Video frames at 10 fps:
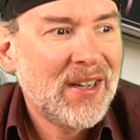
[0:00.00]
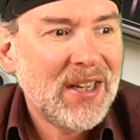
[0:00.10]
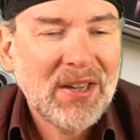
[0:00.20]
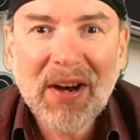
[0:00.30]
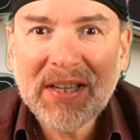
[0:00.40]

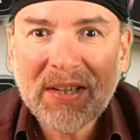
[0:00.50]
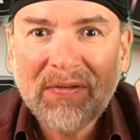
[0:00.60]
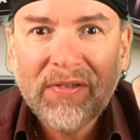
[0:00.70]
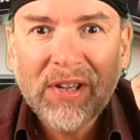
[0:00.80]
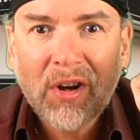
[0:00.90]
Ich weiß nicht,
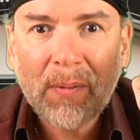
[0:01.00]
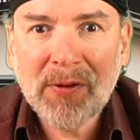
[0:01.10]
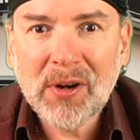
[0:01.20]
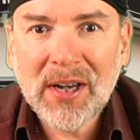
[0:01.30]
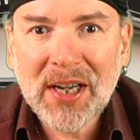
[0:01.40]
wie viele
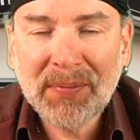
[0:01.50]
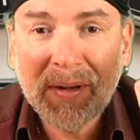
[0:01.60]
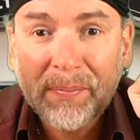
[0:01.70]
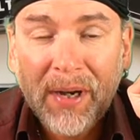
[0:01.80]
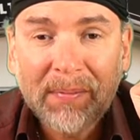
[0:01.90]
Kopfhörer ich
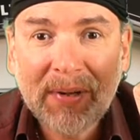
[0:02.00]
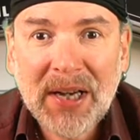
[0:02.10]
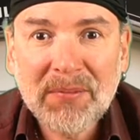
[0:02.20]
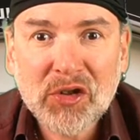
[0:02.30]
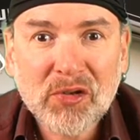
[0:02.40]
mir in meinem
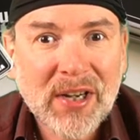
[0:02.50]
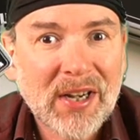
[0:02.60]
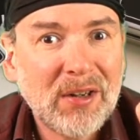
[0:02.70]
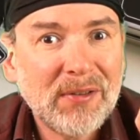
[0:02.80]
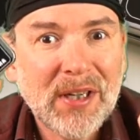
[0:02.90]
Leben schon
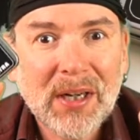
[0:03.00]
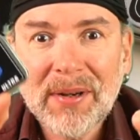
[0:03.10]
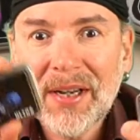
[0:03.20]
gekauft habe.